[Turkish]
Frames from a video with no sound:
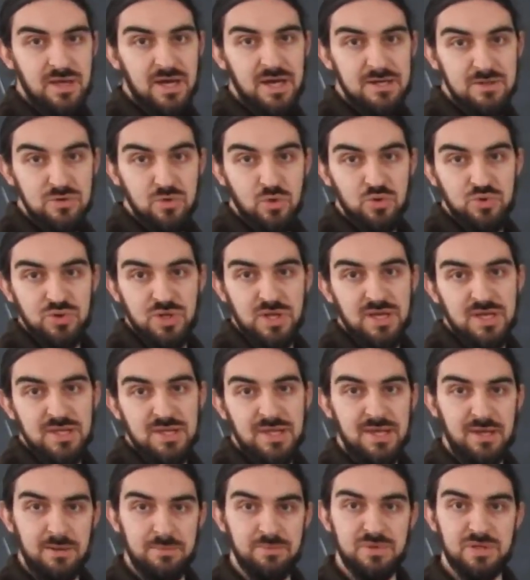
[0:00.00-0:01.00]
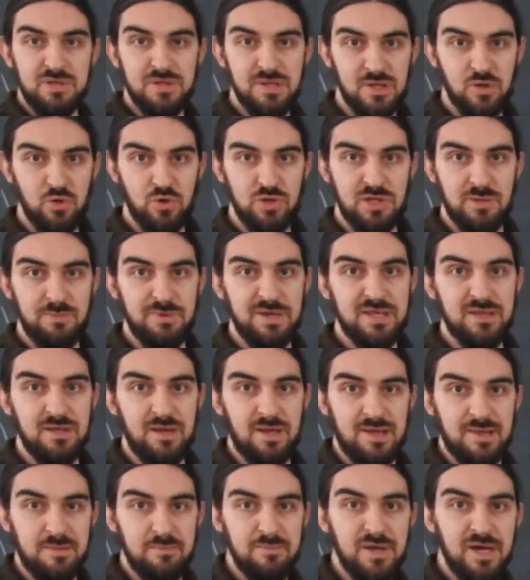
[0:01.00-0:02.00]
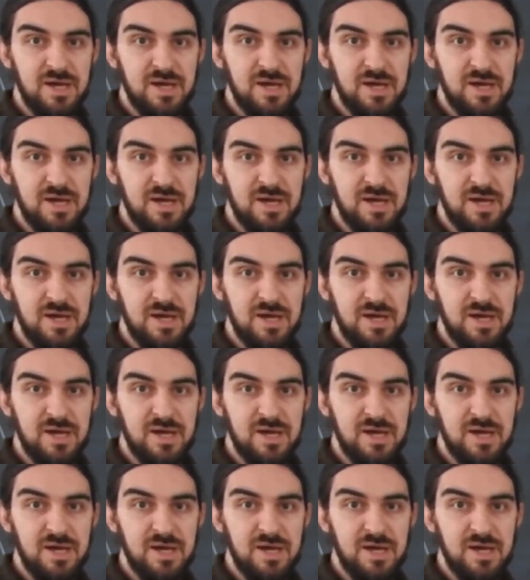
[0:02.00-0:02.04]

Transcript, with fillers: her noktaya ne yaptığını söylemek lazım.